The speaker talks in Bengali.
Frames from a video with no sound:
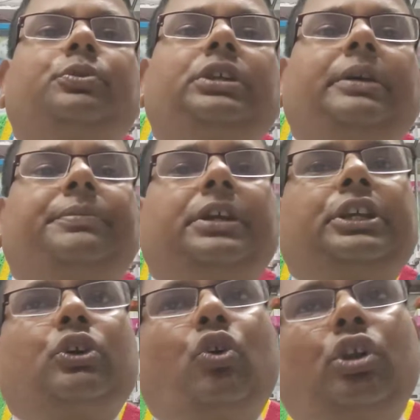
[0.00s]
বলি
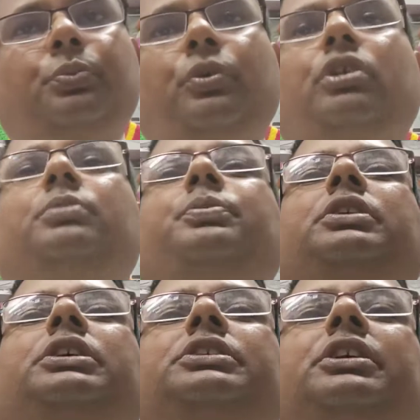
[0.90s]
আপনাকে অল্প অল্প
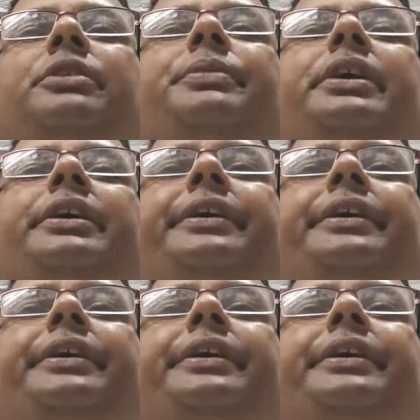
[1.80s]
খেতে হবে